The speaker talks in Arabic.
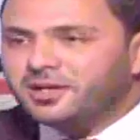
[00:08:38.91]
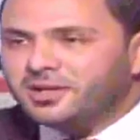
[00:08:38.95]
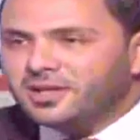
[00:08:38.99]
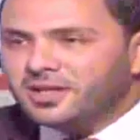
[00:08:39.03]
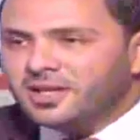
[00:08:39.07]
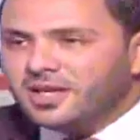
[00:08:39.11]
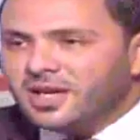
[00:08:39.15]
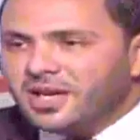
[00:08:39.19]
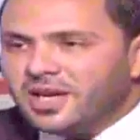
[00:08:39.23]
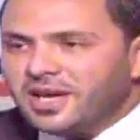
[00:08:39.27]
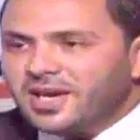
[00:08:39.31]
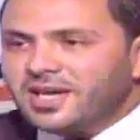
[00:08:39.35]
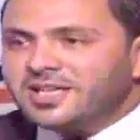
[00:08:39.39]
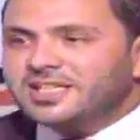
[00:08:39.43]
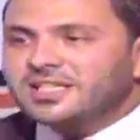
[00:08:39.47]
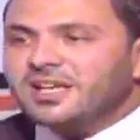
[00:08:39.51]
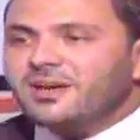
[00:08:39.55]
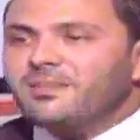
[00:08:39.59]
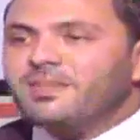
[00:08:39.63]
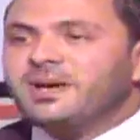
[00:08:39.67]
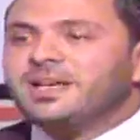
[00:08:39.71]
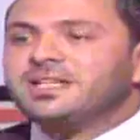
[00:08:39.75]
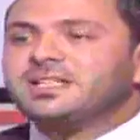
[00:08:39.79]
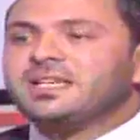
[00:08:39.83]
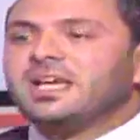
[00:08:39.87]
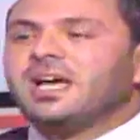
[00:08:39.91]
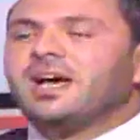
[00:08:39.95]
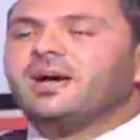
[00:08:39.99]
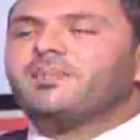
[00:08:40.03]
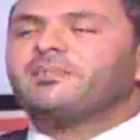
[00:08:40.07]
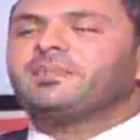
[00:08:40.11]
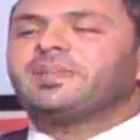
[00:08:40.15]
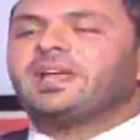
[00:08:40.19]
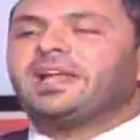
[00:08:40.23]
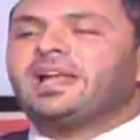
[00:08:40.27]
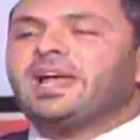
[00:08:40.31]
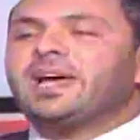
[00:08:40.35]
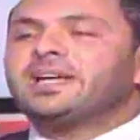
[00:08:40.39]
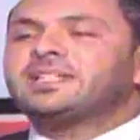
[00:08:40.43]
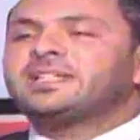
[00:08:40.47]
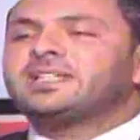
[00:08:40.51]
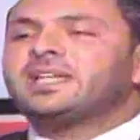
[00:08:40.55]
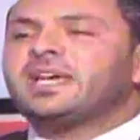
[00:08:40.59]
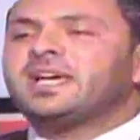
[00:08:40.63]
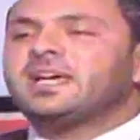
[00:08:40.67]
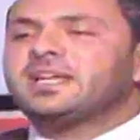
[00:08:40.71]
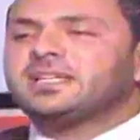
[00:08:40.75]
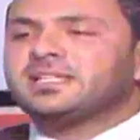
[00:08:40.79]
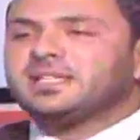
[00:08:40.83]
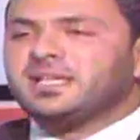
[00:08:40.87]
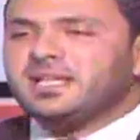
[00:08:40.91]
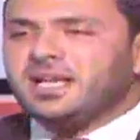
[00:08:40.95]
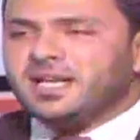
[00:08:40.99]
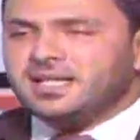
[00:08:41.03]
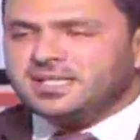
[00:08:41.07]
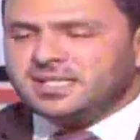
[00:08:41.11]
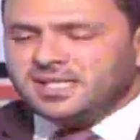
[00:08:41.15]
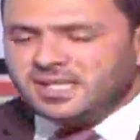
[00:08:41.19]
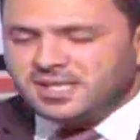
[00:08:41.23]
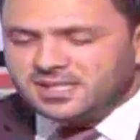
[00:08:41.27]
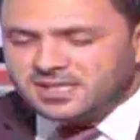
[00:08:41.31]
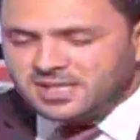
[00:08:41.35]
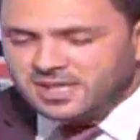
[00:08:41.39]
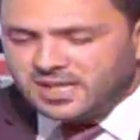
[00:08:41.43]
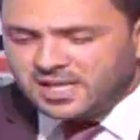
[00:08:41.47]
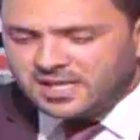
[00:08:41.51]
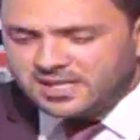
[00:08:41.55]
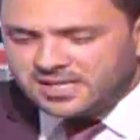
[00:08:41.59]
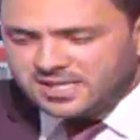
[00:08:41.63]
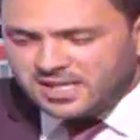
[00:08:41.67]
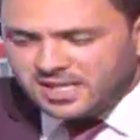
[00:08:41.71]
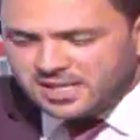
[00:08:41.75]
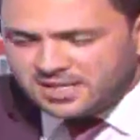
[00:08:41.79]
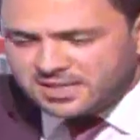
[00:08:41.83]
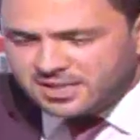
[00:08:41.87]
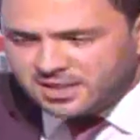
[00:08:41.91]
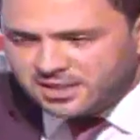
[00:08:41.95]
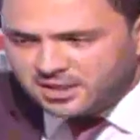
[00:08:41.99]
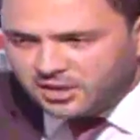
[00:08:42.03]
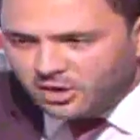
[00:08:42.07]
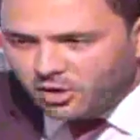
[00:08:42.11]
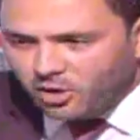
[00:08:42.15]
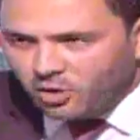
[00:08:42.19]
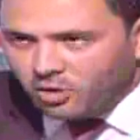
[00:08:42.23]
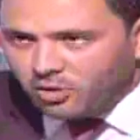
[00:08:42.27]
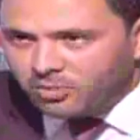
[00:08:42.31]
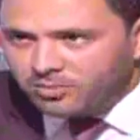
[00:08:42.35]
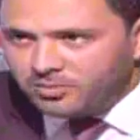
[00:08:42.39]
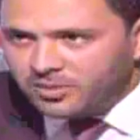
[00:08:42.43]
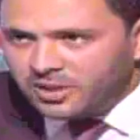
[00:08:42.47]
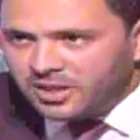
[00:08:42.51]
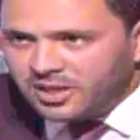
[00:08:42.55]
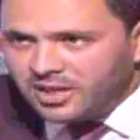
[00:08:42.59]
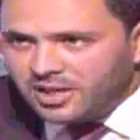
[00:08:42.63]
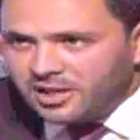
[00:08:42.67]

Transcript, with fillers: نعم اذا ما ذهبنا الاساس الاساس الاساس اليوم